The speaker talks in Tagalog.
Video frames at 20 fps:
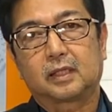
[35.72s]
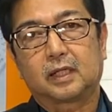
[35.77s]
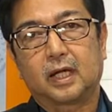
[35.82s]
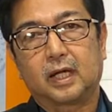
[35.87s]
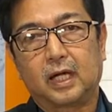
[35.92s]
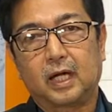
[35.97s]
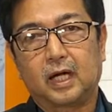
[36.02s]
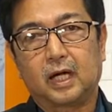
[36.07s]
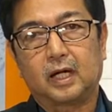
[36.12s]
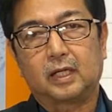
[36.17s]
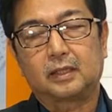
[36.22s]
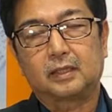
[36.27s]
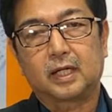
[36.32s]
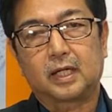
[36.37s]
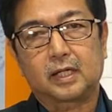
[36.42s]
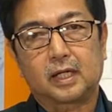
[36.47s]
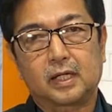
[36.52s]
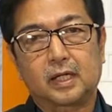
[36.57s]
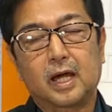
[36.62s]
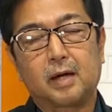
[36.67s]
kaya
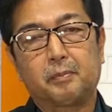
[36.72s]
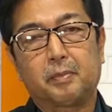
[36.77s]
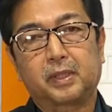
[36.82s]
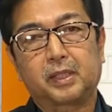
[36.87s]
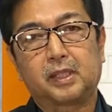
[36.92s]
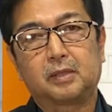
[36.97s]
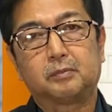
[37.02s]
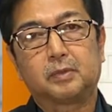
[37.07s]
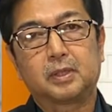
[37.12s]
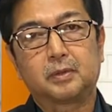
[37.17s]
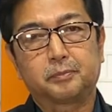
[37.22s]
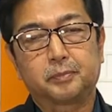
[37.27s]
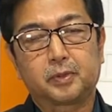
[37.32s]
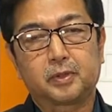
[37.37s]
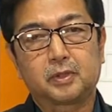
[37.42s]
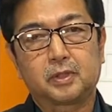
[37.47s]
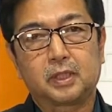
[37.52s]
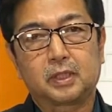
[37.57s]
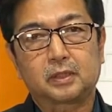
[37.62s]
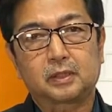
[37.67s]
nararapat naman
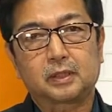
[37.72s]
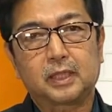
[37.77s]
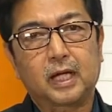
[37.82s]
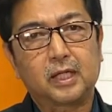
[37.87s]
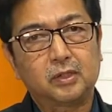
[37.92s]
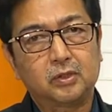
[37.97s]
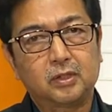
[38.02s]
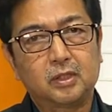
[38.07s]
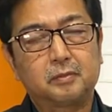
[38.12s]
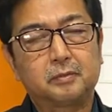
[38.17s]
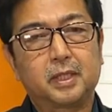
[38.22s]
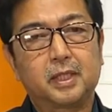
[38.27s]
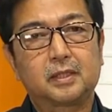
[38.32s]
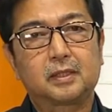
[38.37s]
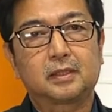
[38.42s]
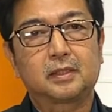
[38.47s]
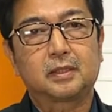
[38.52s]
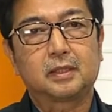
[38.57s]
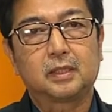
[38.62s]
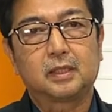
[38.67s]
po na tayo
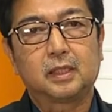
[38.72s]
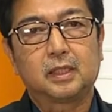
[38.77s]
naman